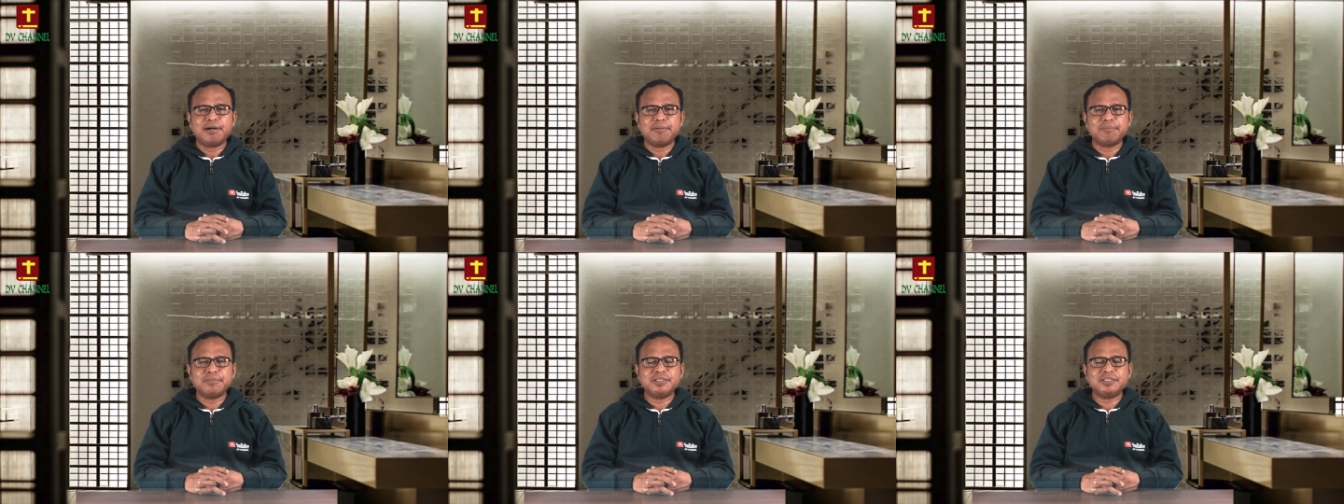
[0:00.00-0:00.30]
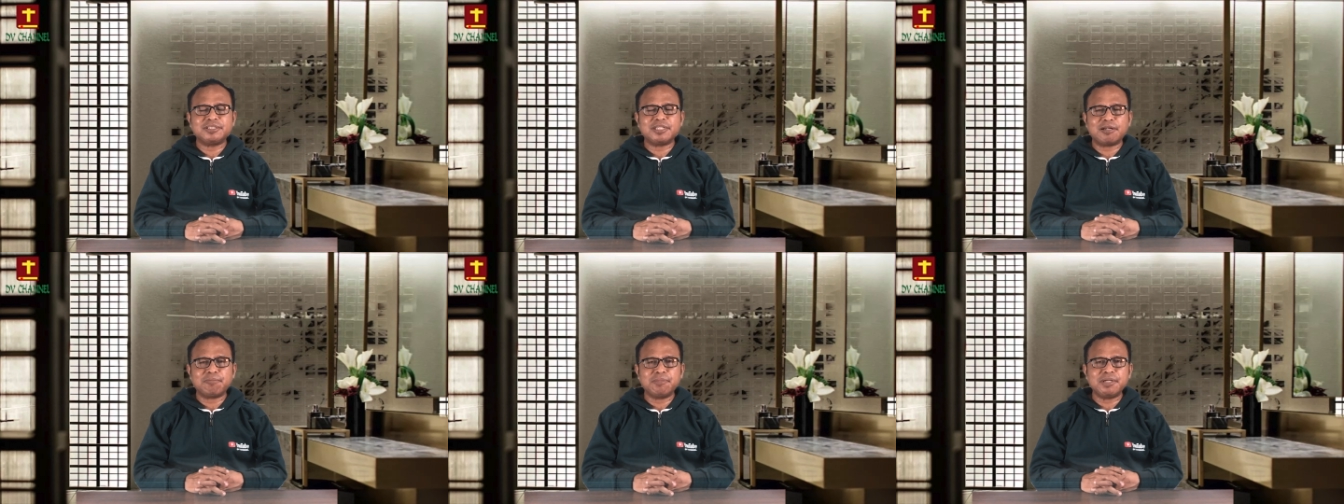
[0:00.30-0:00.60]

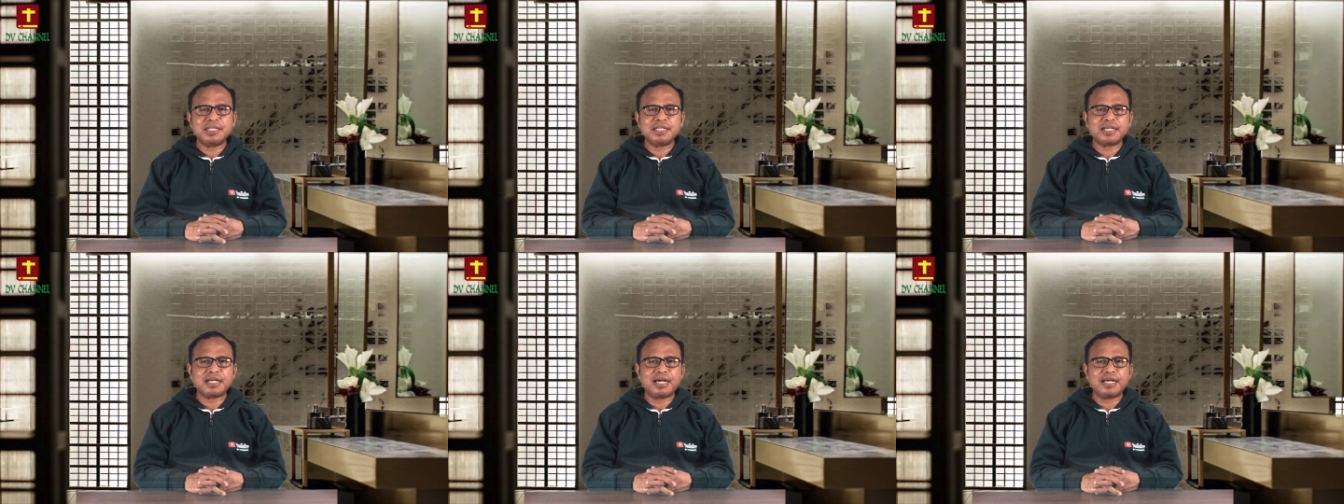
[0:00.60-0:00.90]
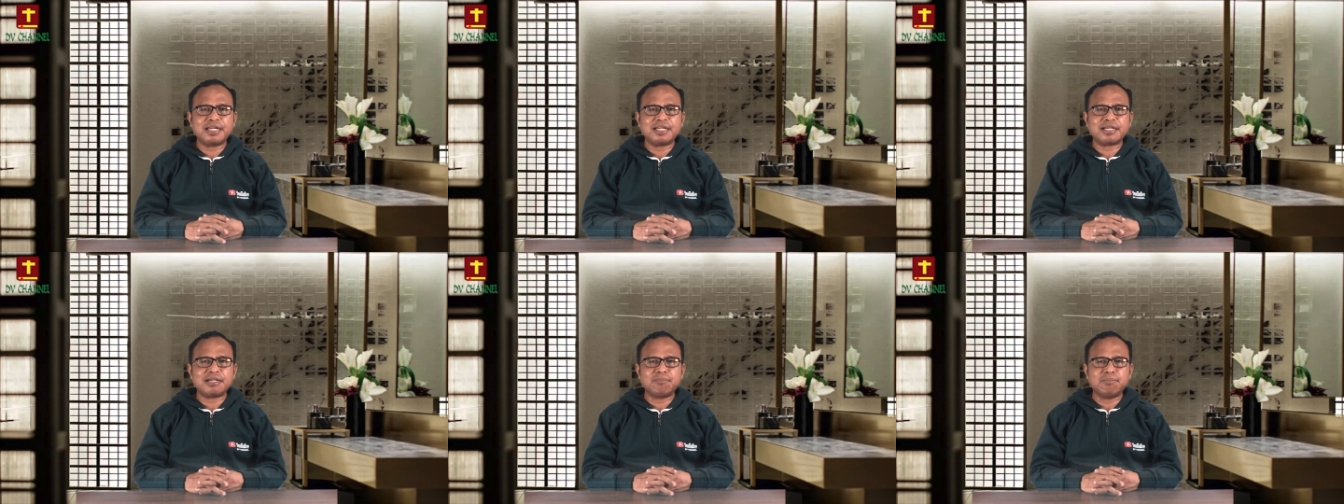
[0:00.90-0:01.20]

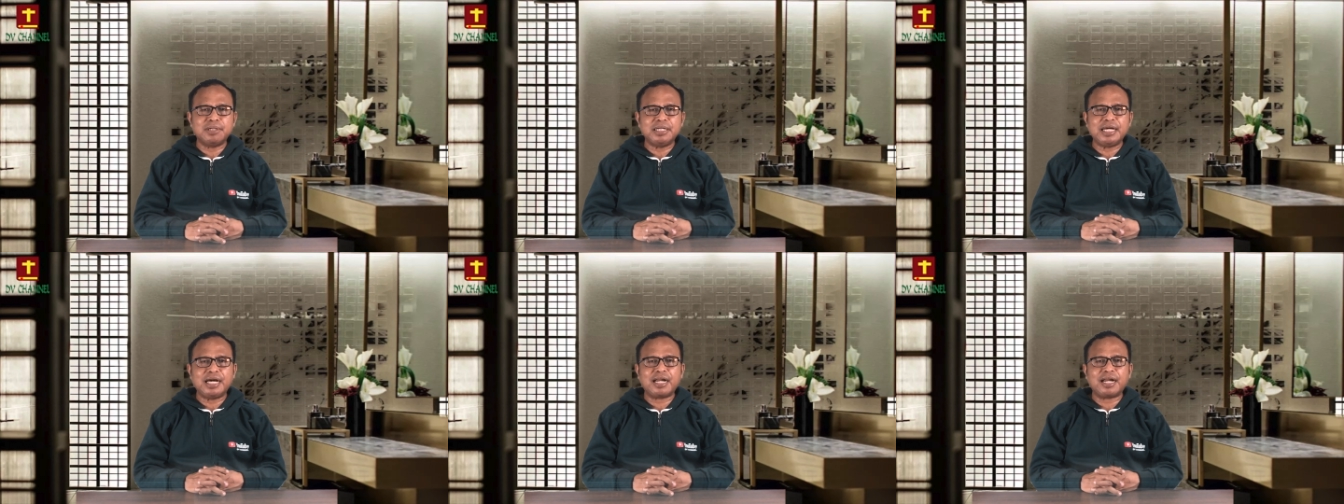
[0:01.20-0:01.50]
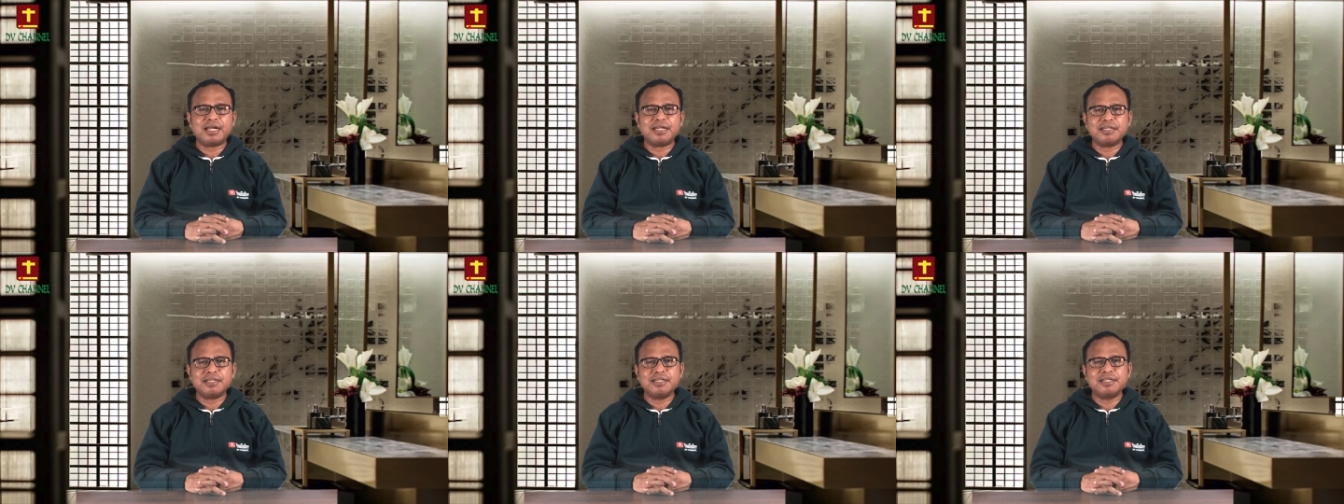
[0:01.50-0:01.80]
mencerminkan
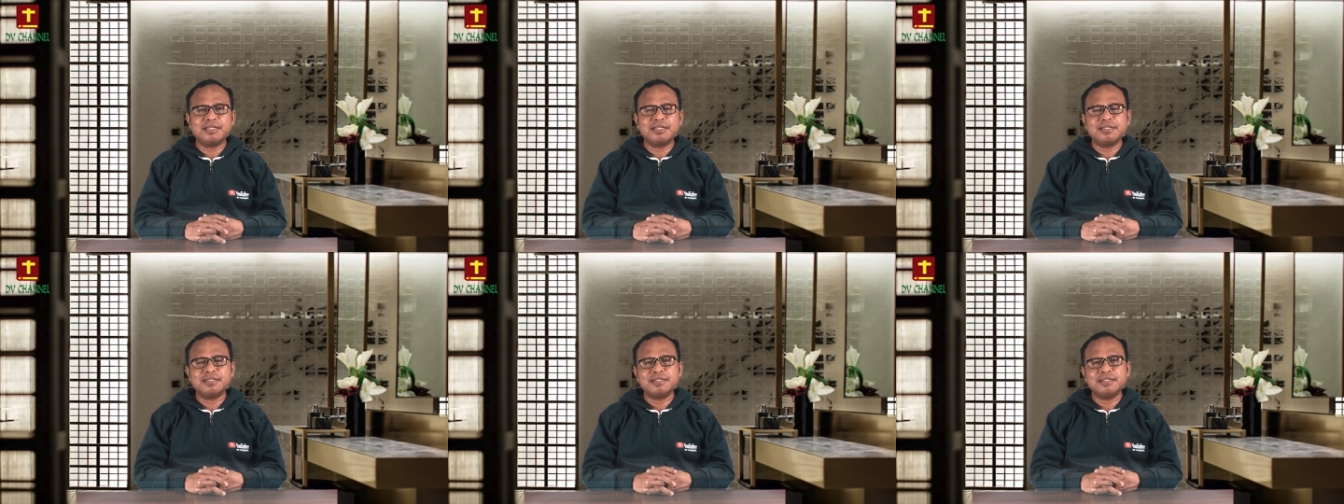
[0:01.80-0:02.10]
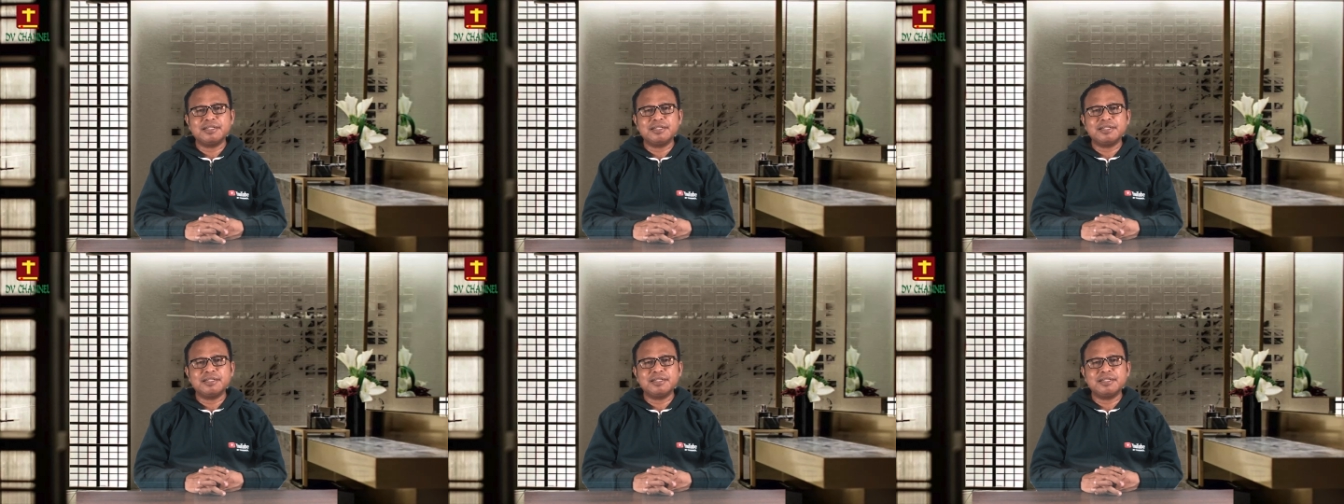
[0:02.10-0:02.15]
kebenaran ini.